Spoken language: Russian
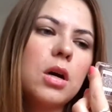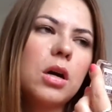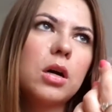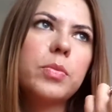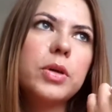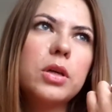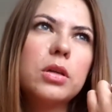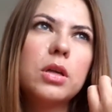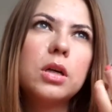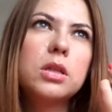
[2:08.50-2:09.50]
как бы
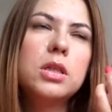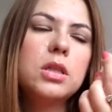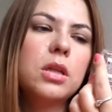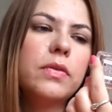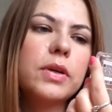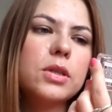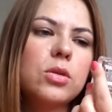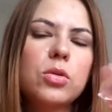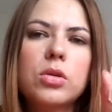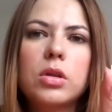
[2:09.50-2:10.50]
их на один, на два
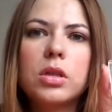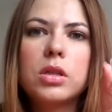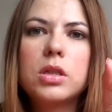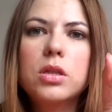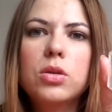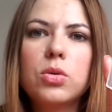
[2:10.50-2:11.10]
слоя наносить,